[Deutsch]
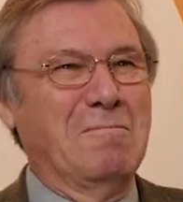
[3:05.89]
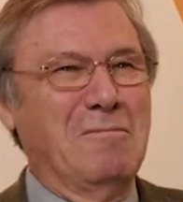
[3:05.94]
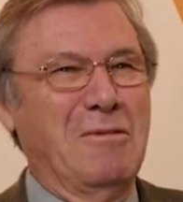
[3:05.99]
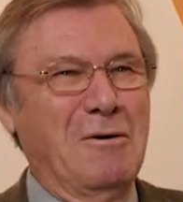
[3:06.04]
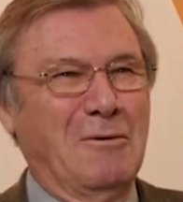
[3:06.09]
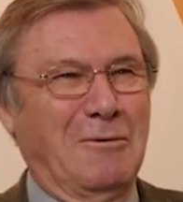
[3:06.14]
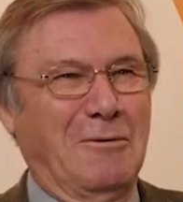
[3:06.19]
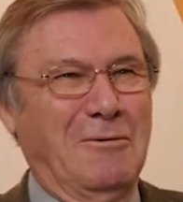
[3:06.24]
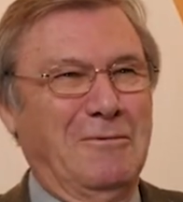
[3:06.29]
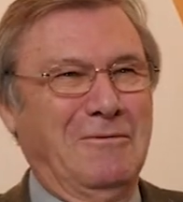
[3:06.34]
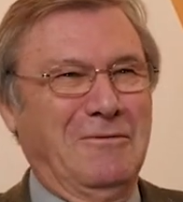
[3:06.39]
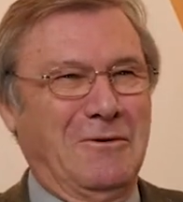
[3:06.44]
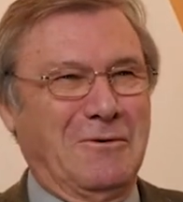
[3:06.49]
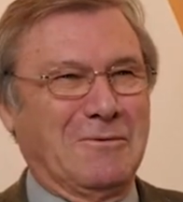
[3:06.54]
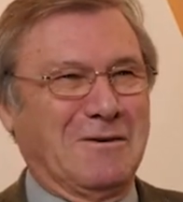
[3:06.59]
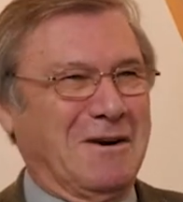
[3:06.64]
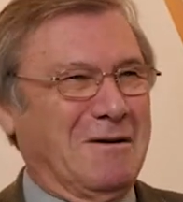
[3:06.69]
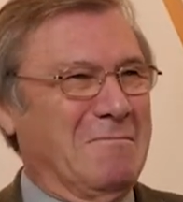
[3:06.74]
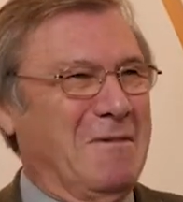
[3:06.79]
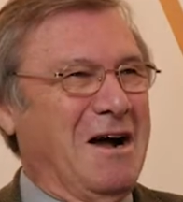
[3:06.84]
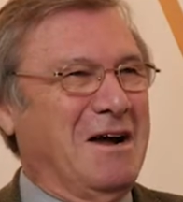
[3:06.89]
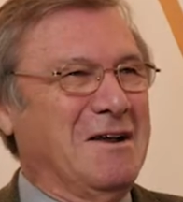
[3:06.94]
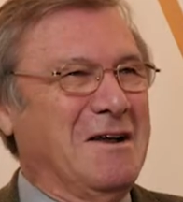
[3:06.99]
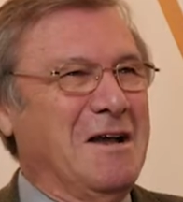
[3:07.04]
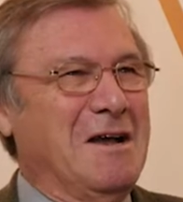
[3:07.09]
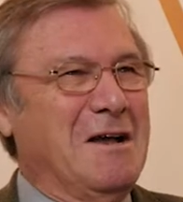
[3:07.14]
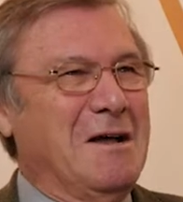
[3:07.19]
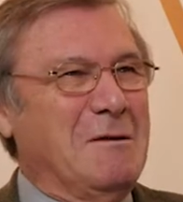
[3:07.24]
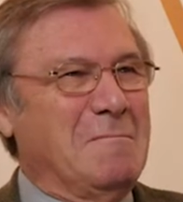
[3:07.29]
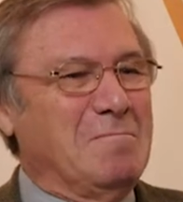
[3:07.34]
Prüfungen gemacht.
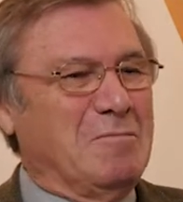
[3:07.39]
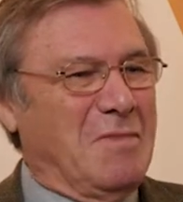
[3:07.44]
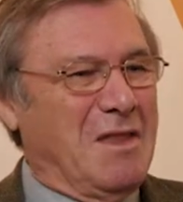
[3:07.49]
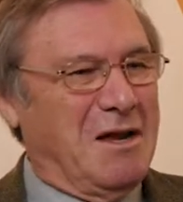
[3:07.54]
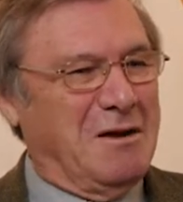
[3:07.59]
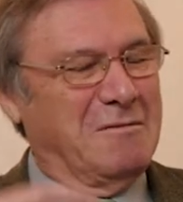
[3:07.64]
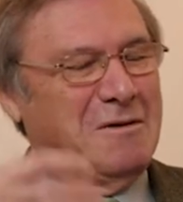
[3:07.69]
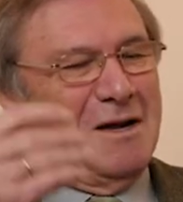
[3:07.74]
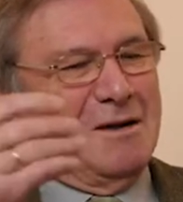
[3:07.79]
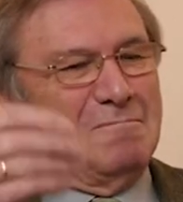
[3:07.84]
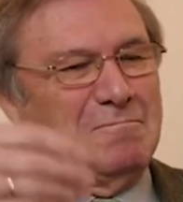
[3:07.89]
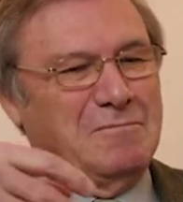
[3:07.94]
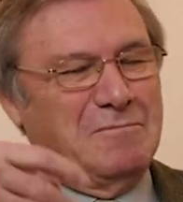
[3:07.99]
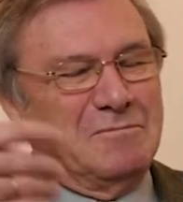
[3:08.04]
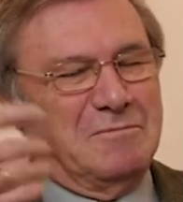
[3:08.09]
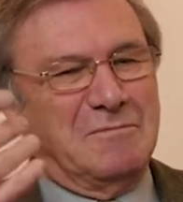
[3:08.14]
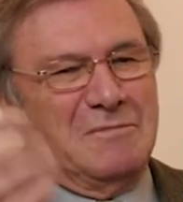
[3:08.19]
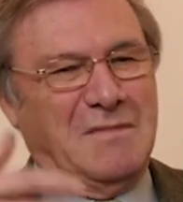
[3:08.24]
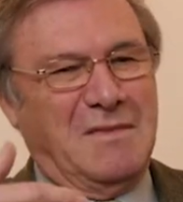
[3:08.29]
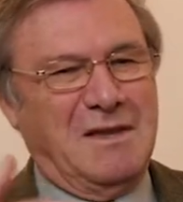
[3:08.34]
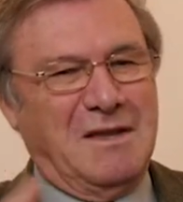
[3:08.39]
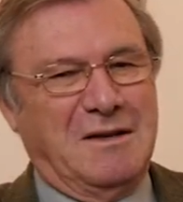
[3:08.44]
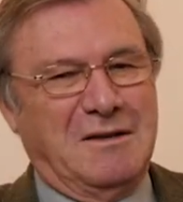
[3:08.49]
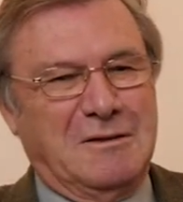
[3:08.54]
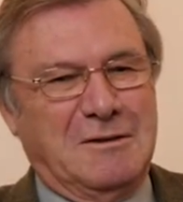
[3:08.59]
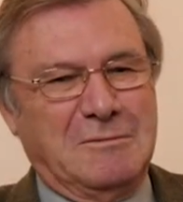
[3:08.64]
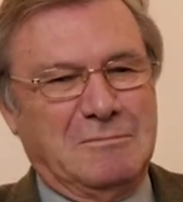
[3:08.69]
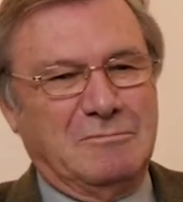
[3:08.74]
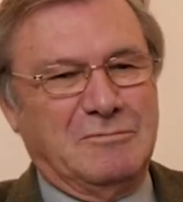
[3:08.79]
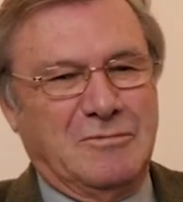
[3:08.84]
Aber
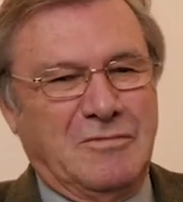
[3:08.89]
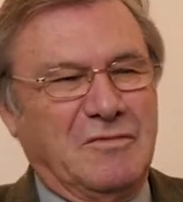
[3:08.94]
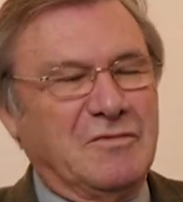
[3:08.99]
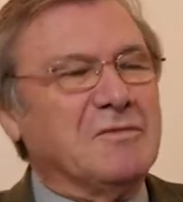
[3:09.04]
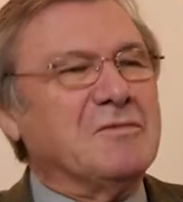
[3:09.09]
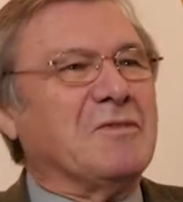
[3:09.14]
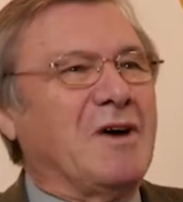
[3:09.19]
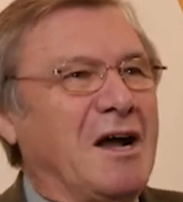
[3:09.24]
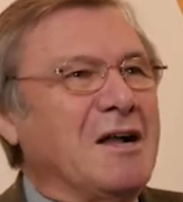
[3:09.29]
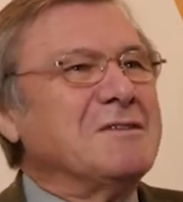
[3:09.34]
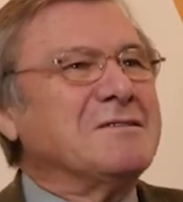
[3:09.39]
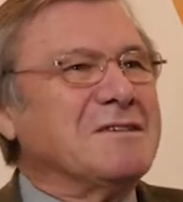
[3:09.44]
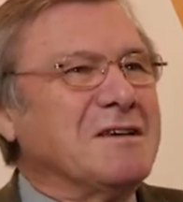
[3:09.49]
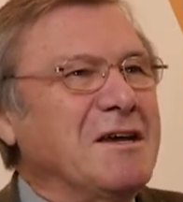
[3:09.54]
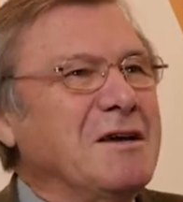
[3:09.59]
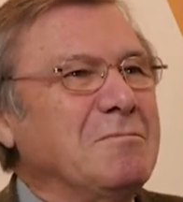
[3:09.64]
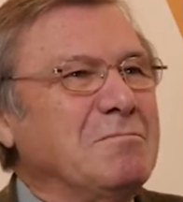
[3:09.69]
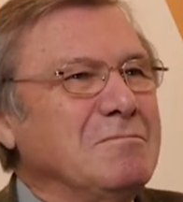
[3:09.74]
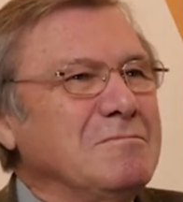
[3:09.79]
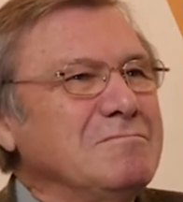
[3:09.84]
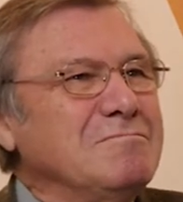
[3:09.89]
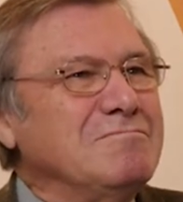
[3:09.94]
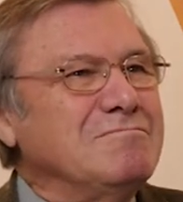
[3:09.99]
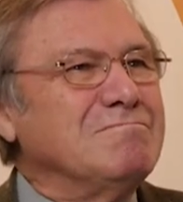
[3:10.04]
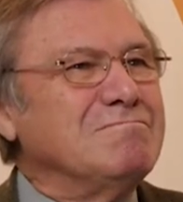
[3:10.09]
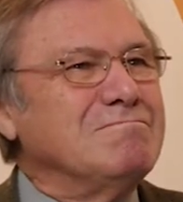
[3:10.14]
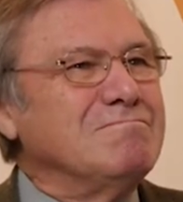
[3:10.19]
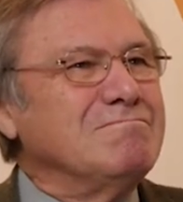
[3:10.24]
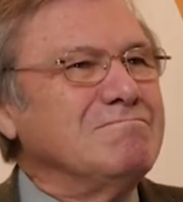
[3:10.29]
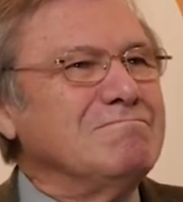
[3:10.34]
ähm, weil es eben
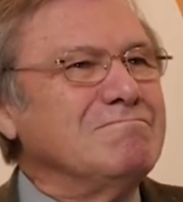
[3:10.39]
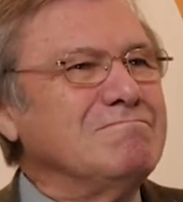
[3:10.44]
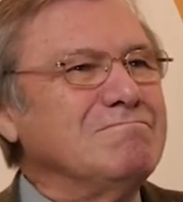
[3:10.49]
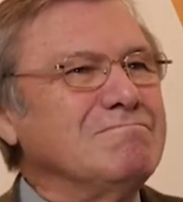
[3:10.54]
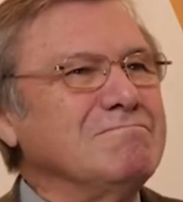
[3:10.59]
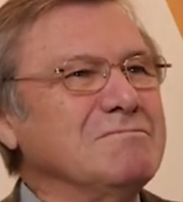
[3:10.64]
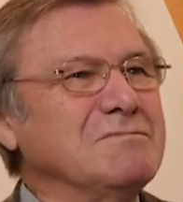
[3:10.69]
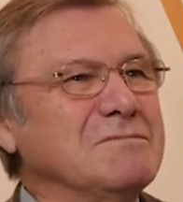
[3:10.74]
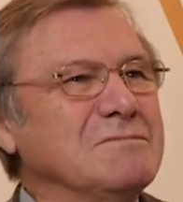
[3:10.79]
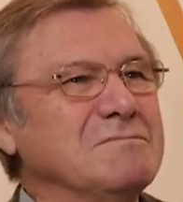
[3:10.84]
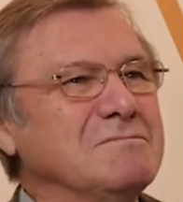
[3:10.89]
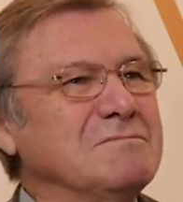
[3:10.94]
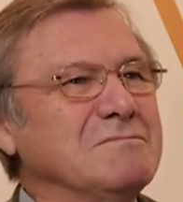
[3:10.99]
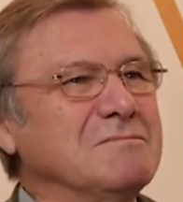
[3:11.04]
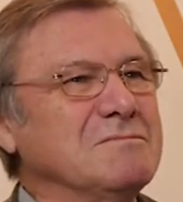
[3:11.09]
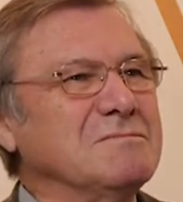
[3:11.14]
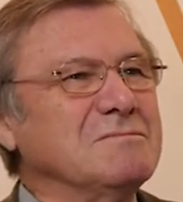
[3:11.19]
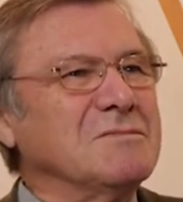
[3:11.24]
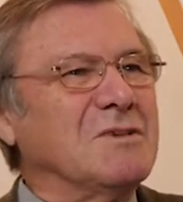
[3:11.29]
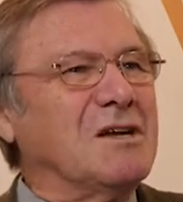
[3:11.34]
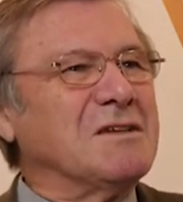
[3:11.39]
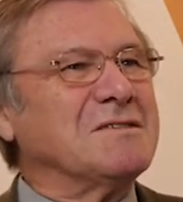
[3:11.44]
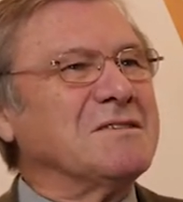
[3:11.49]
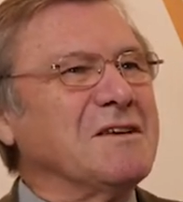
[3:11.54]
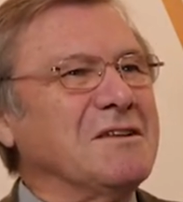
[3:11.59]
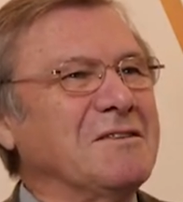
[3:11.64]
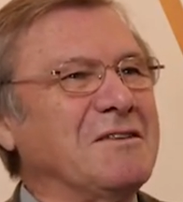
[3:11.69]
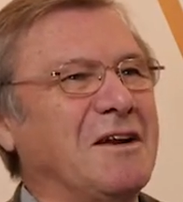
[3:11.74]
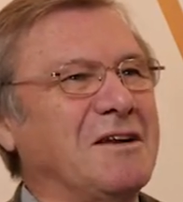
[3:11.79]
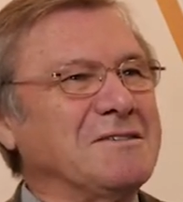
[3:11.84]
ganz
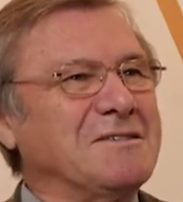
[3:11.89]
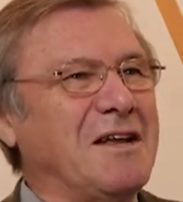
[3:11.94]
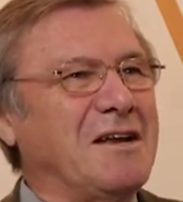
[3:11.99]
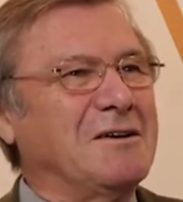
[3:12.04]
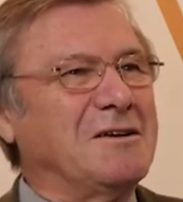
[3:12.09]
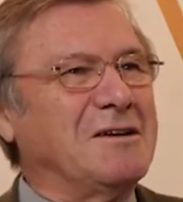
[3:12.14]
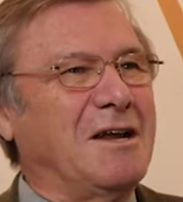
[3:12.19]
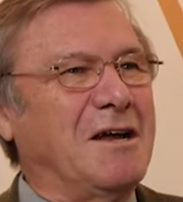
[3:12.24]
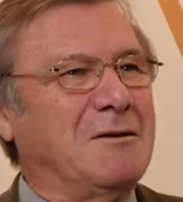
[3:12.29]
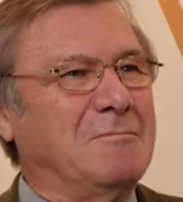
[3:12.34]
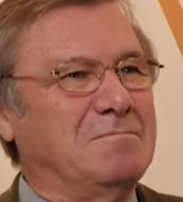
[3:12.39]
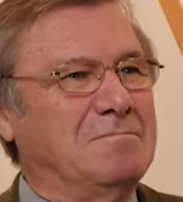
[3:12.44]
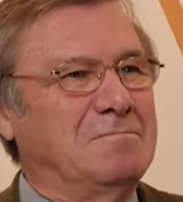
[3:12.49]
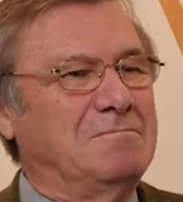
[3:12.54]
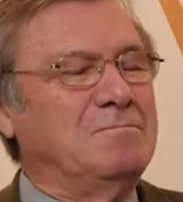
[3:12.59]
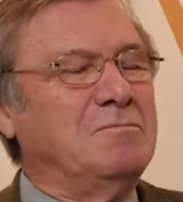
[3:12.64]
interessant dann